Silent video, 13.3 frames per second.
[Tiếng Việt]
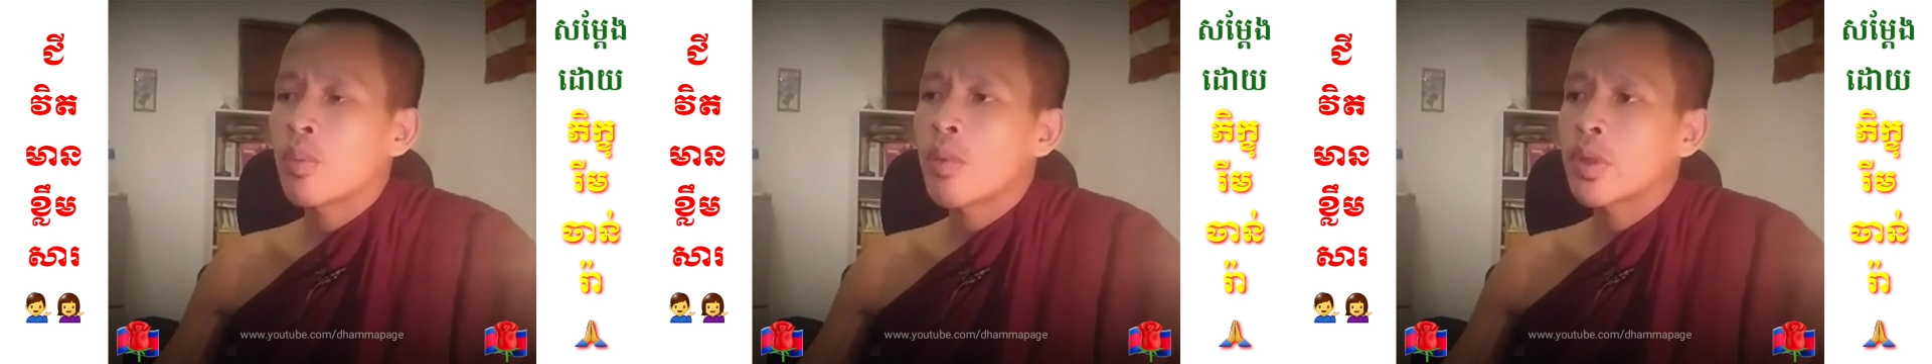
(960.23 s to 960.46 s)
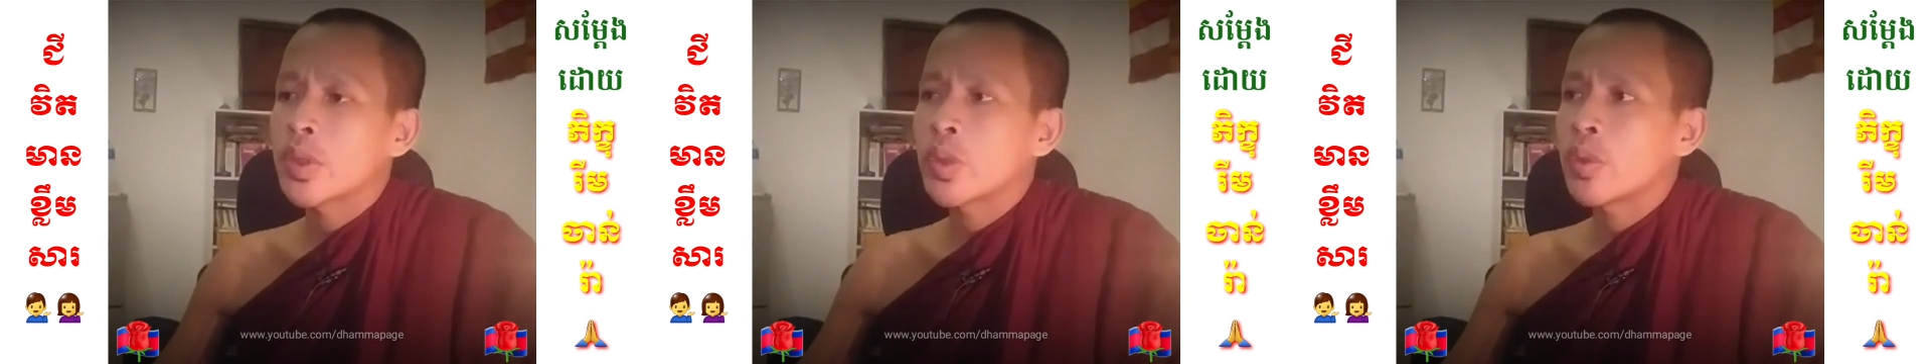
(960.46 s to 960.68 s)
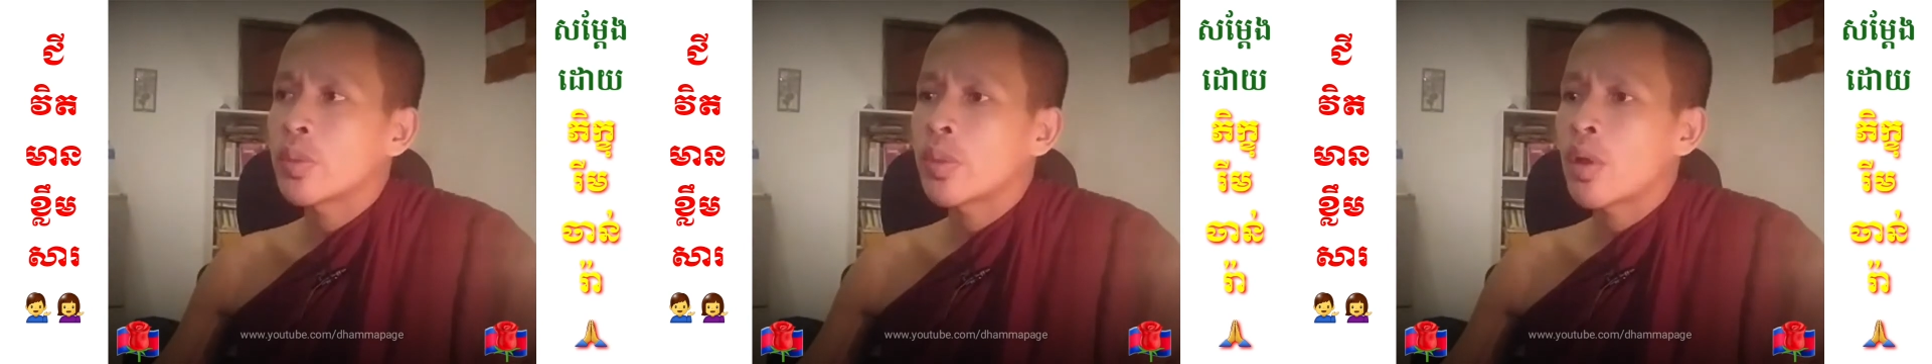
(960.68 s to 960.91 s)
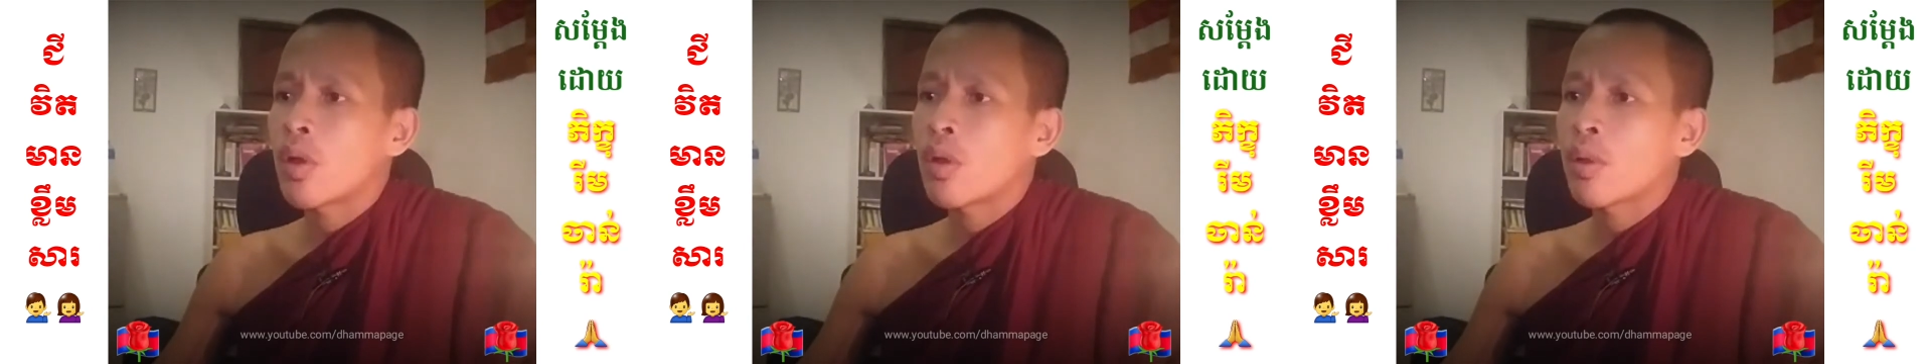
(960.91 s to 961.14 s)
chuối
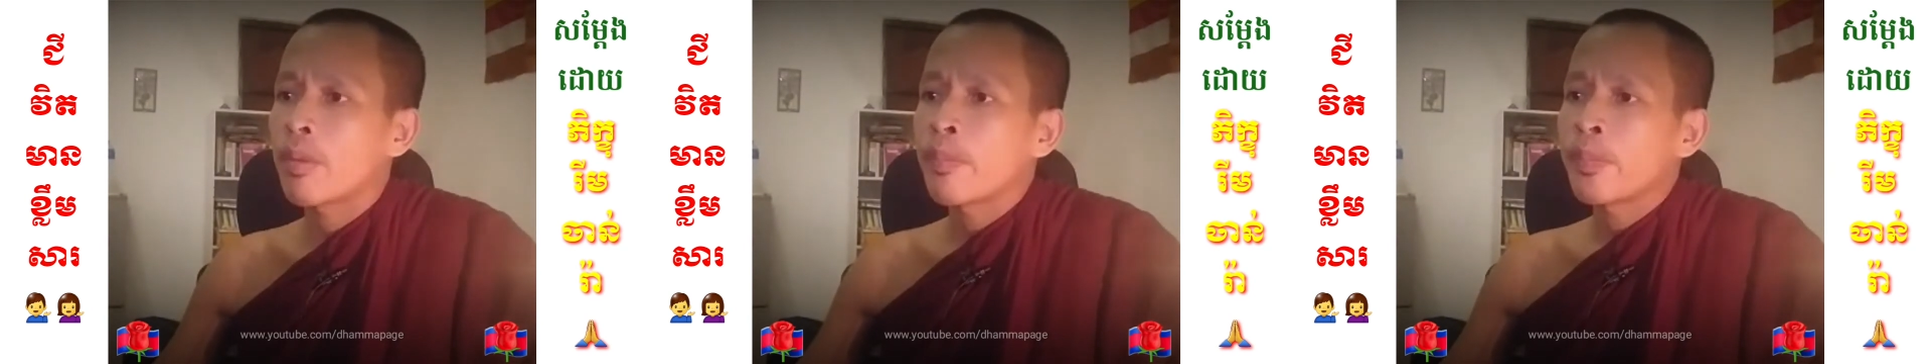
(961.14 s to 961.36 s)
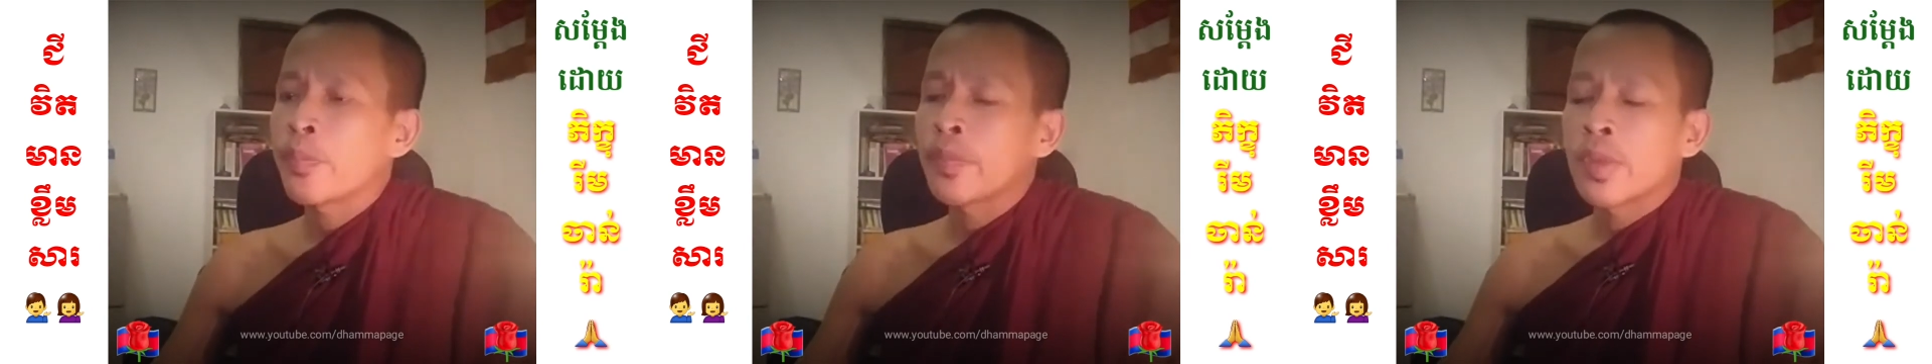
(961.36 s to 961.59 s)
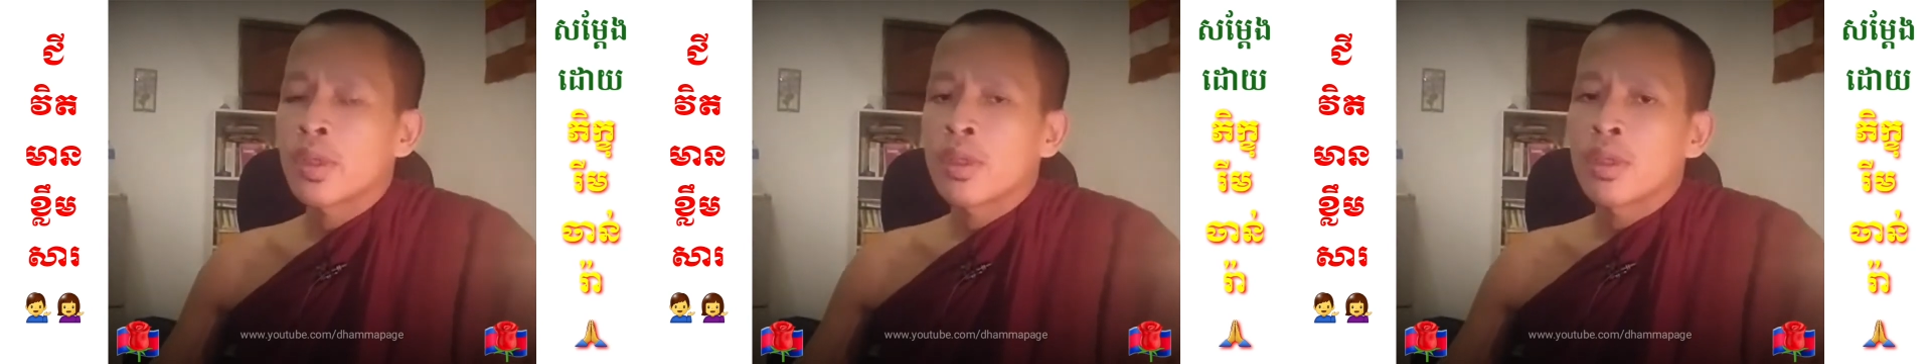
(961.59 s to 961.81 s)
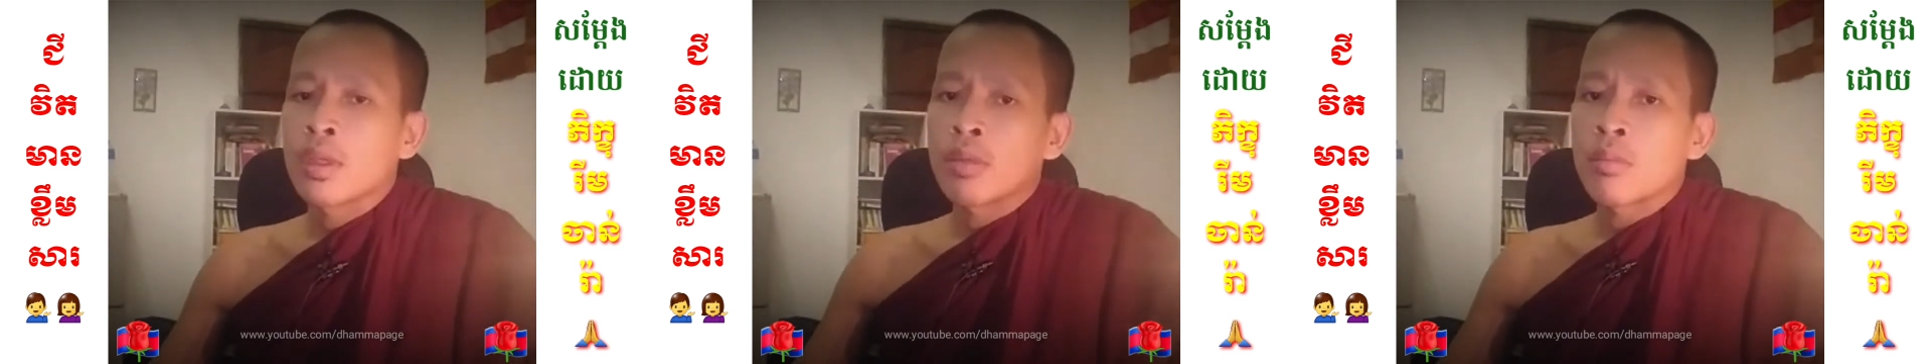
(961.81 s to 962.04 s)
phong
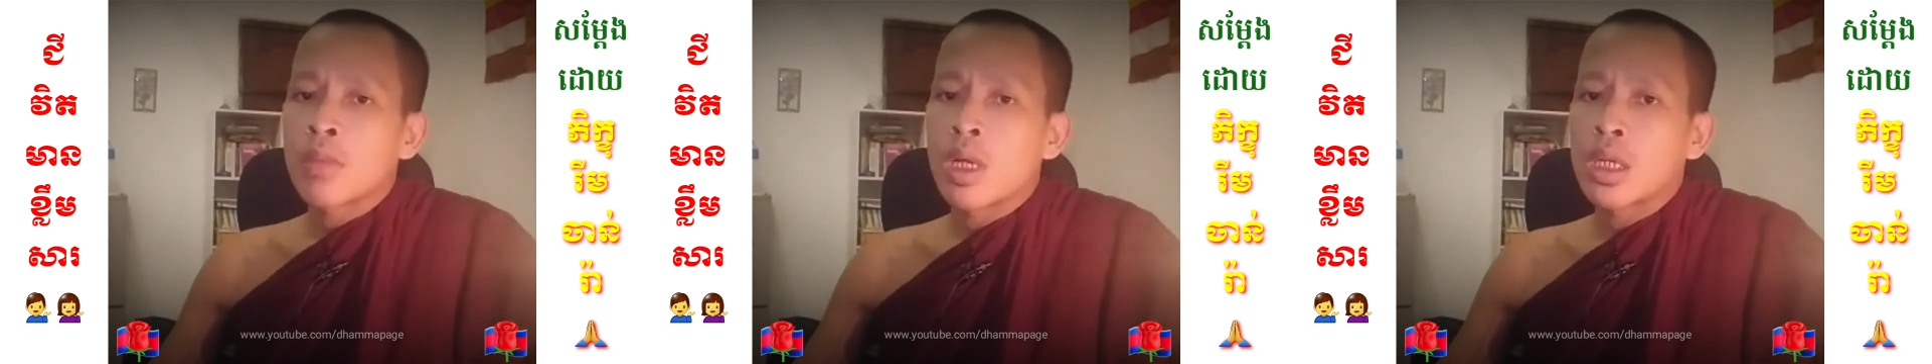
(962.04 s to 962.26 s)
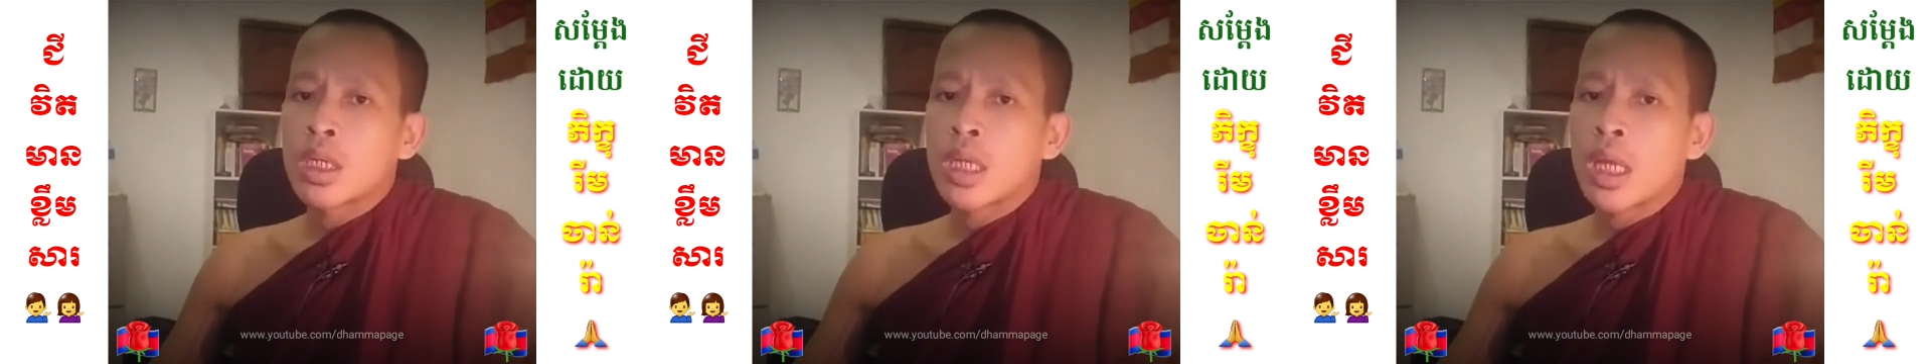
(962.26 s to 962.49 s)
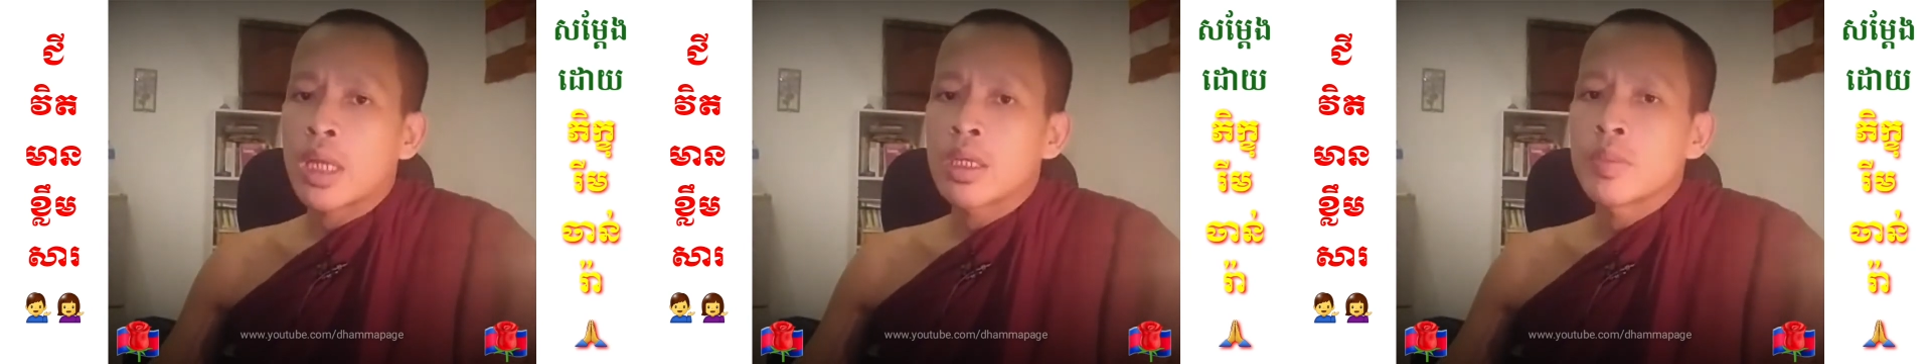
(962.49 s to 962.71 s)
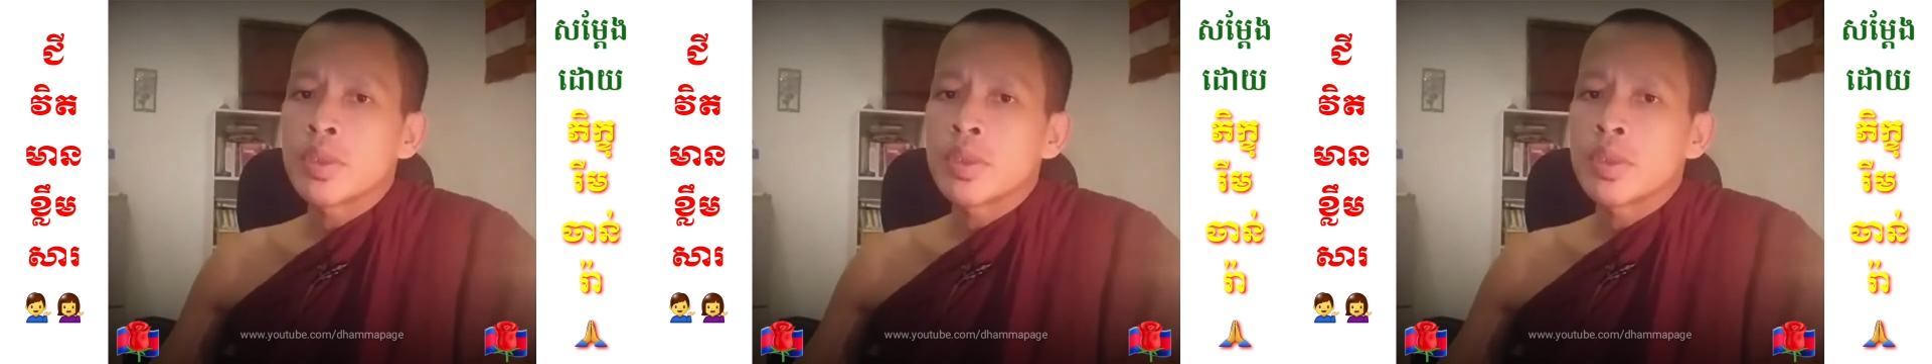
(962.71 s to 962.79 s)
banana kem